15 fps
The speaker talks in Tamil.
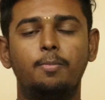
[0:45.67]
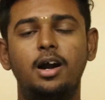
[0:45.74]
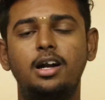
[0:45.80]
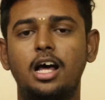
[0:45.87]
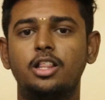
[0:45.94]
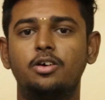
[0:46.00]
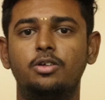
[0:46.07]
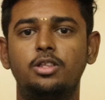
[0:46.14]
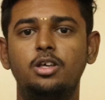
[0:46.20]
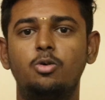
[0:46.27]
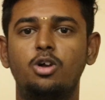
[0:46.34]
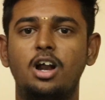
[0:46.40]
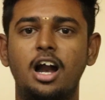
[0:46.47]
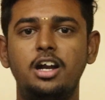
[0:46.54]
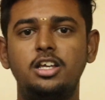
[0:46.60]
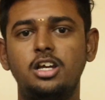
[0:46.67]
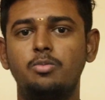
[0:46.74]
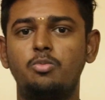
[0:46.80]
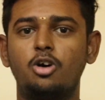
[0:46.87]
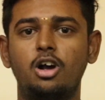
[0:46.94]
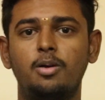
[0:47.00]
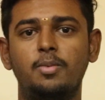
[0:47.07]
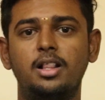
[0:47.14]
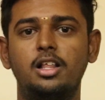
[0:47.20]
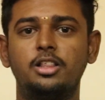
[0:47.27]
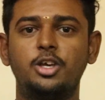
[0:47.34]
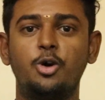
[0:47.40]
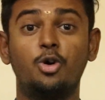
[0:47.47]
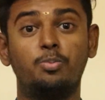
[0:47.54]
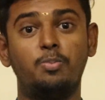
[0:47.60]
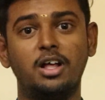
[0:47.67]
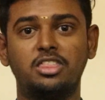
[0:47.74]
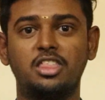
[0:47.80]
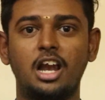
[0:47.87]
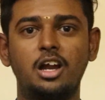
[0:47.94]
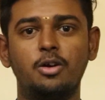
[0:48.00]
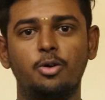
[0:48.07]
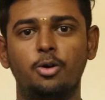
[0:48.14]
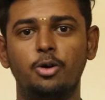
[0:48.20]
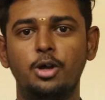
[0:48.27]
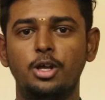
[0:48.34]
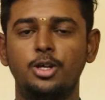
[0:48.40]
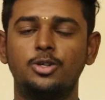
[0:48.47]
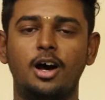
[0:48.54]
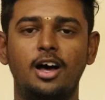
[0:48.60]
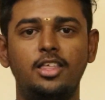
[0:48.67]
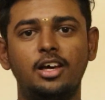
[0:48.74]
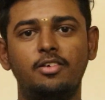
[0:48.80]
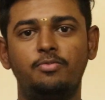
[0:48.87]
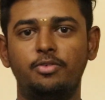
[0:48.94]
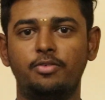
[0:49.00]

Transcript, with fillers: பட் அது வந்து ஒரு அடிஷன் ப்ரோக்ராம் எழுதுறதுக்கு ஒரு பத்து லைன் வரும் ஸோ அதை